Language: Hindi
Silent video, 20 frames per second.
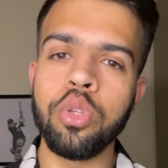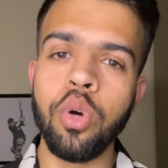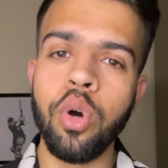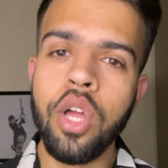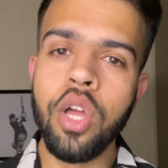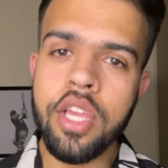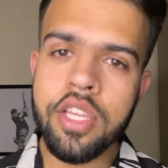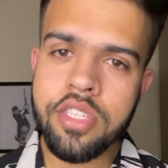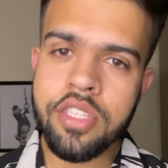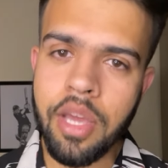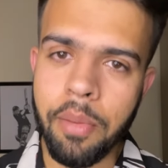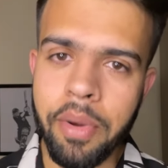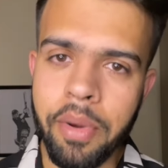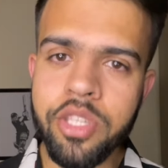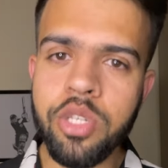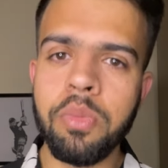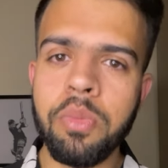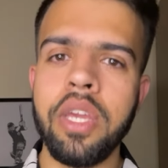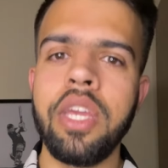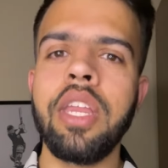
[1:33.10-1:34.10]
तो समझ
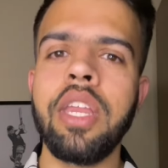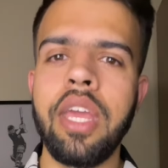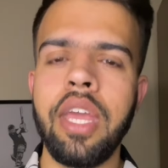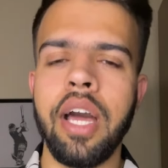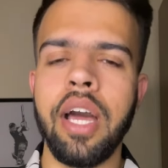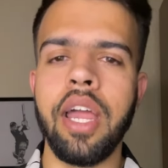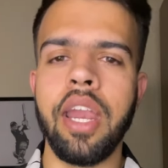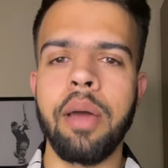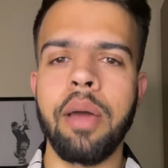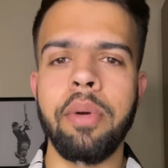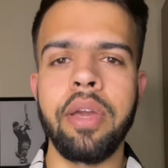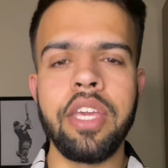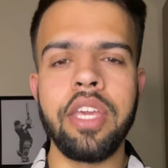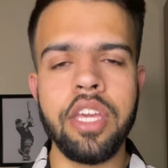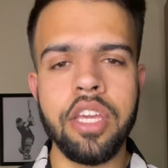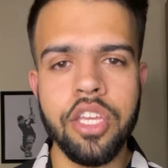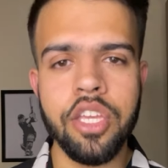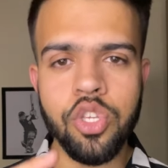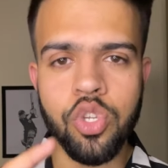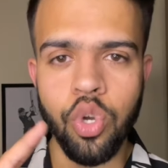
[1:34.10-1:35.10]
में ही नहीं आ रहा है भाई कि
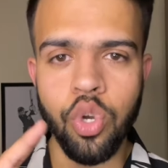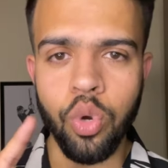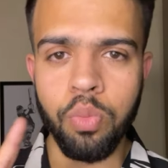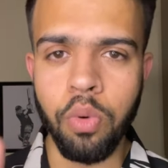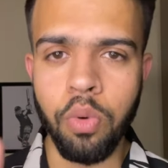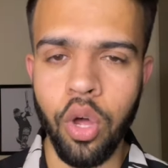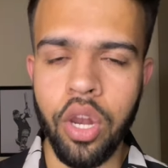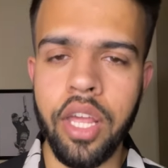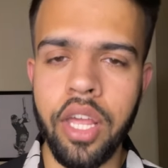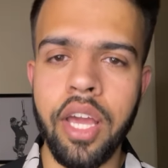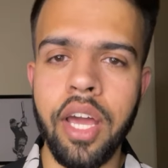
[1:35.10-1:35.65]
किसको बॉलिंग